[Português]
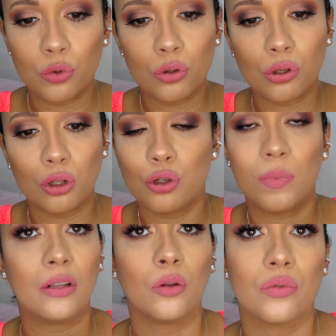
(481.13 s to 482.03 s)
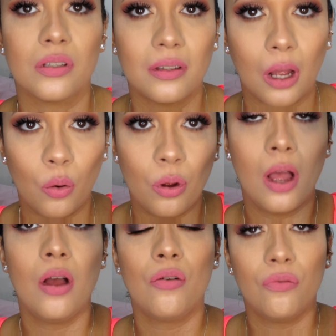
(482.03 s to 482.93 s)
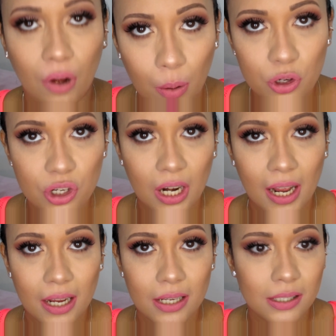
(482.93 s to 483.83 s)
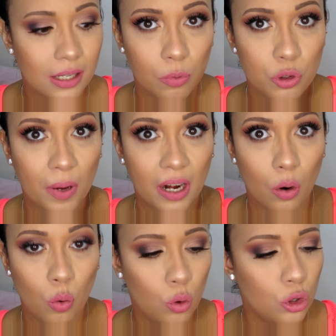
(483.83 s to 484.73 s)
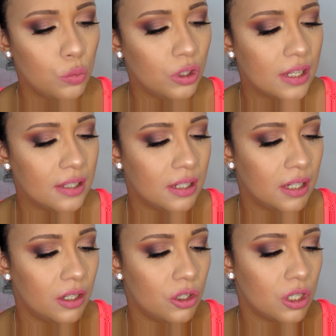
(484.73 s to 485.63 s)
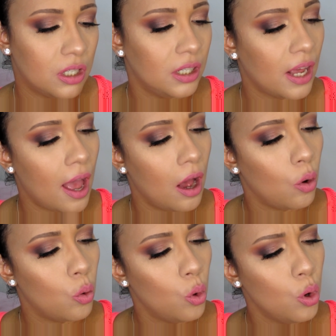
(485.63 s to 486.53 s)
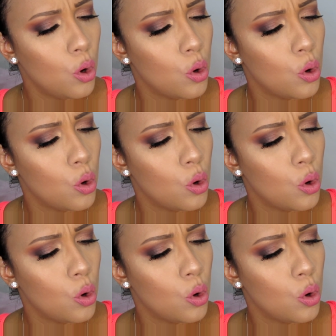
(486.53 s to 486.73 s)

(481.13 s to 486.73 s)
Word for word: dos outros batons. Então, Vamos tirar esse vamos para o último desse kit, que é o